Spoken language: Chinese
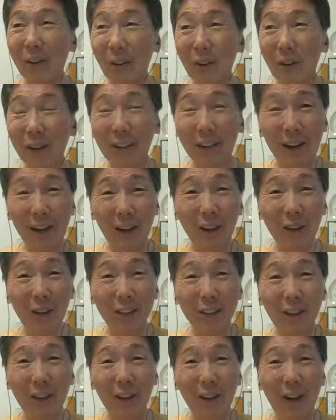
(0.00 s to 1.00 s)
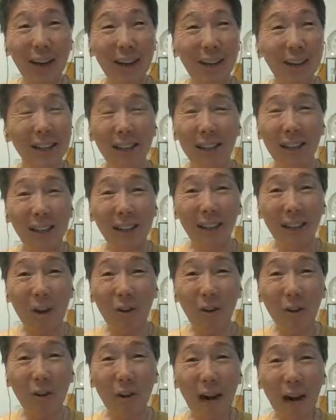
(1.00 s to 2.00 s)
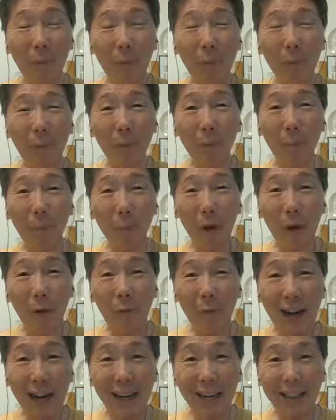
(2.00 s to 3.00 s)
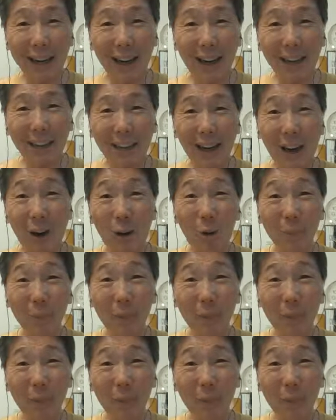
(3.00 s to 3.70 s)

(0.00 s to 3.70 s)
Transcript: 我铁口直断，老共还不不用发一枪一弹，